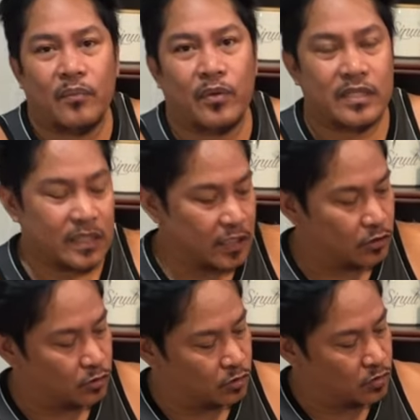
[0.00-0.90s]
po kasi
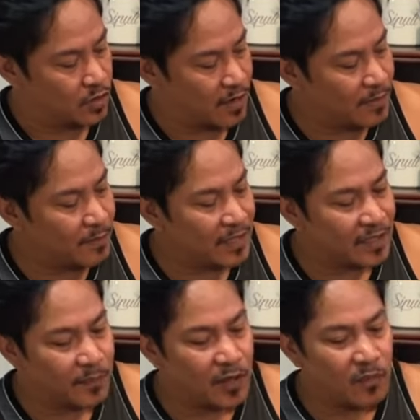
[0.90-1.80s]
dito, ang mga bata
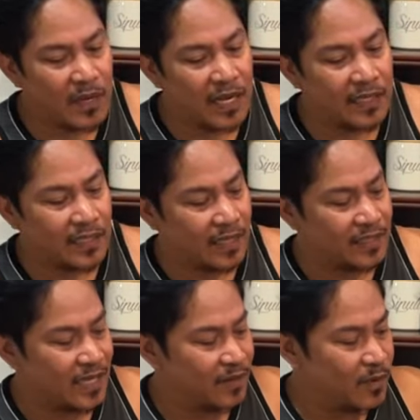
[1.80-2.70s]
pag kumakain ng
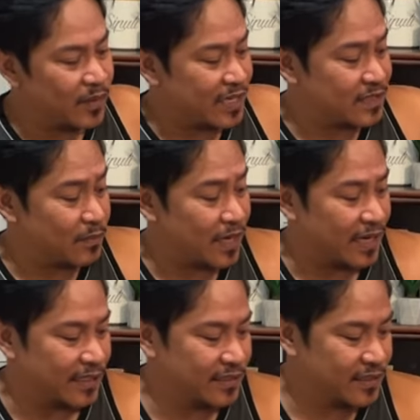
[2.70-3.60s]
candy, halimbawa nasa
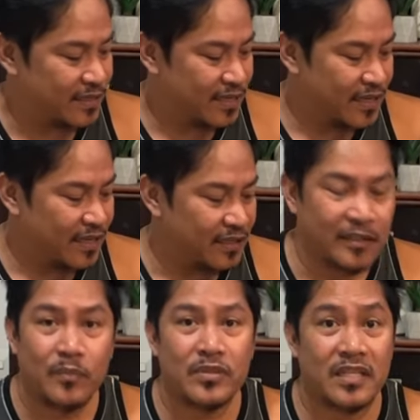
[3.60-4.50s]
bahay,
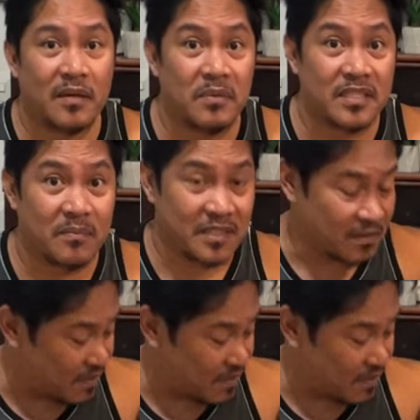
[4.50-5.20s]
hindi po sila basta-basta